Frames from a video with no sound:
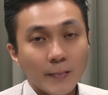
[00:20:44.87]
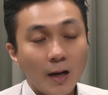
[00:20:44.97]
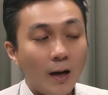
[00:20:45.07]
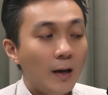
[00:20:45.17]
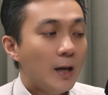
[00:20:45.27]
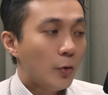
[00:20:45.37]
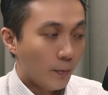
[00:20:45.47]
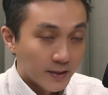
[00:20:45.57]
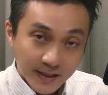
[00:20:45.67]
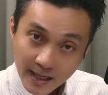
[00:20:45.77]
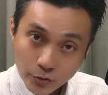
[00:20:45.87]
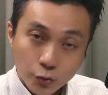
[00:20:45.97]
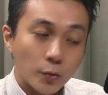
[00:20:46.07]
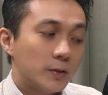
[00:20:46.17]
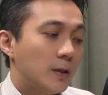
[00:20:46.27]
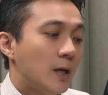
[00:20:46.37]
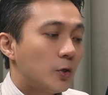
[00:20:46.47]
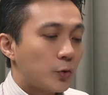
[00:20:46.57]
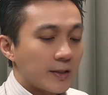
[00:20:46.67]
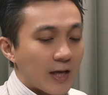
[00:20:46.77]
好，我们是这样做的。
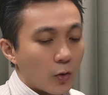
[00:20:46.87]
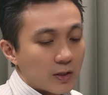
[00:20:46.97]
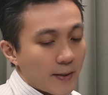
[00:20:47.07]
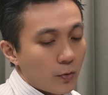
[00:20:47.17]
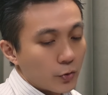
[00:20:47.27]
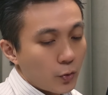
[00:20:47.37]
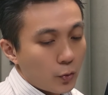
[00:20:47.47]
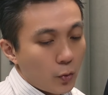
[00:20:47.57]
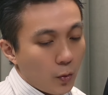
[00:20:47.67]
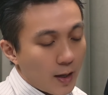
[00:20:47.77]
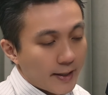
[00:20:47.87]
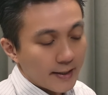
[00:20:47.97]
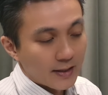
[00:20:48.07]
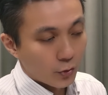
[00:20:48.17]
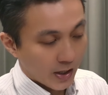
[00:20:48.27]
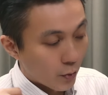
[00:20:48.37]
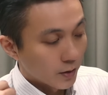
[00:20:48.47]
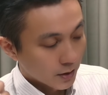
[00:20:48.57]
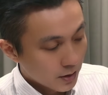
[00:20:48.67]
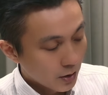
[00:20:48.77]
所以在我这边我说过，我要给给
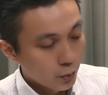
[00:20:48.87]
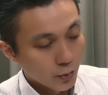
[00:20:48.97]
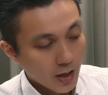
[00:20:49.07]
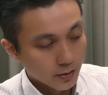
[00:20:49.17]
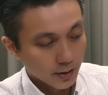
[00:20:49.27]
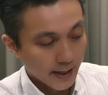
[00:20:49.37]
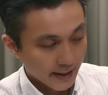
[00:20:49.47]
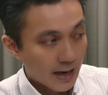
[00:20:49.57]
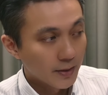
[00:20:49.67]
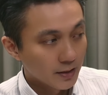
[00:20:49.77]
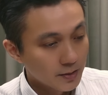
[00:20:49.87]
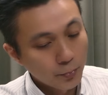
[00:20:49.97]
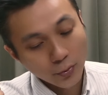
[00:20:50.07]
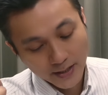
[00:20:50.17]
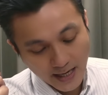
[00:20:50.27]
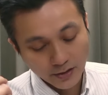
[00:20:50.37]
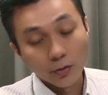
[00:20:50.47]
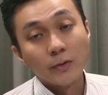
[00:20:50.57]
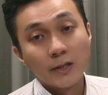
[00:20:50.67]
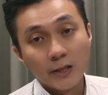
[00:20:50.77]
我的客户要的，给他们的是不一样
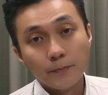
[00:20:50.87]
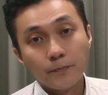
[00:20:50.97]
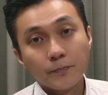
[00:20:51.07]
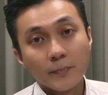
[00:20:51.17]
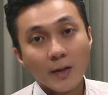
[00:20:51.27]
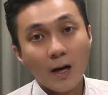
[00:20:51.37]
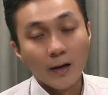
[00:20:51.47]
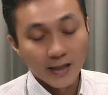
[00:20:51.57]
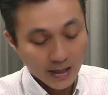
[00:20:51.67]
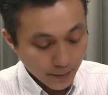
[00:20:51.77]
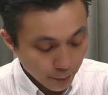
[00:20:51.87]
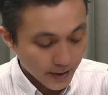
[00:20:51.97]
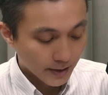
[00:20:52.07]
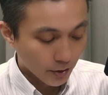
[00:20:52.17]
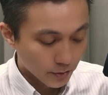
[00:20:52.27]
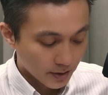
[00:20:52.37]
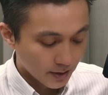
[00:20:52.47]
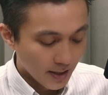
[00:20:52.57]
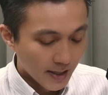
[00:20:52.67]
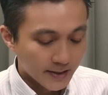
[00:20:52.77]
东西。好，给他们不一样的东
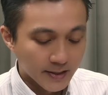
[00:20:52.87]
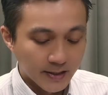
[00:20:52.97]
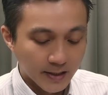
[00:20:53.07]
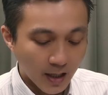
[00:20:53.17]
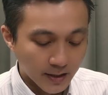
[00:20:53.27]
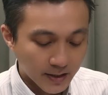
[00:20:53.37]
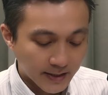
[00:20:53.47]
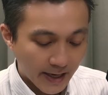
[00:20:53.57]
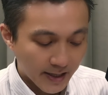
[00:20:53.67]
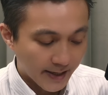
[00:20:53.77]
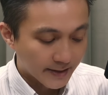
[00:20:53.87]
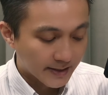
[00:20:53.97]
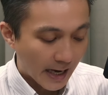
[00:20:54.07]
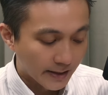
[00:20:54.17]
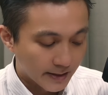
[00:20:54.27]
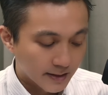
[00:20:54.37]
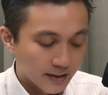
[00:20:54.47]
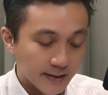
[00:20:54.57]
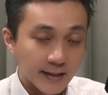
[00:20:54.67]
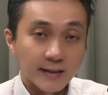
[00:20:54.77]
西。近期的二四三一的连仓已经
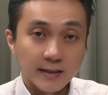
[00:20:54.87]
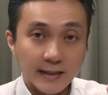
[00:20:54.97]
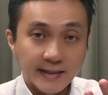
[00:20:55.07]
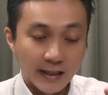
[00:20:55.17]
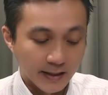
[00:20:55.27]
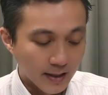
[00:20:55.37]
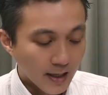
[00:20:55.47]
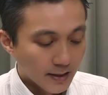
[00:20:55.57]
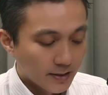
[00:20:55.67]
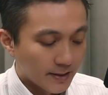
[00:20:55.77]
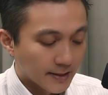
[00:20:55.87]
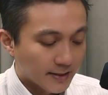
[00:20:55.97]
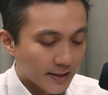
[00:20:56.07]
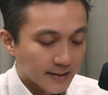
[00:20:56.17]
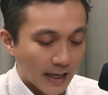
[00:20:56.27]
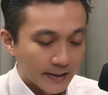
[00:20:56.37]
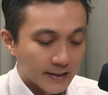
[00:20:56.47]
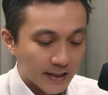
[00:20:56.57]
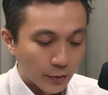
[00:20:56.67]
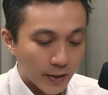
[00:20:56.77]
四天四根涨停，四天四根涨停，
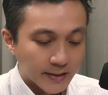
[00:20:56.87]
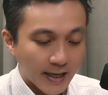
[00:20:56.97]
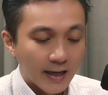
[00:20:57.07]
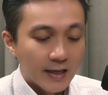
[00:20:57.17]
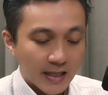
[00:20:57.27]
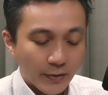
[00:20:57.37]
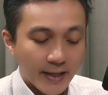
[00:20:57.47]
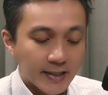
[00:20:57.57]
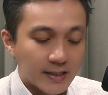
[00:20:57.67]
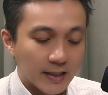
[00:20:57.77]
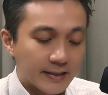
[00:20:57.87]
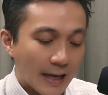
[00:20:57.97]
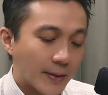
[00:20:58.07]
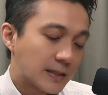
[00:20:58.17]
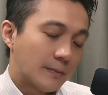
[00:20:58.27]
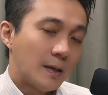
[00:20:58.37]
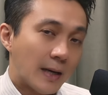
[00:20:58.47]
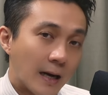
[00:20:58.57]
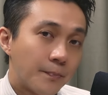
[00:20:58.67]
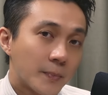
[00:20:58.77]
请问一下，你会因此而改变什么吗？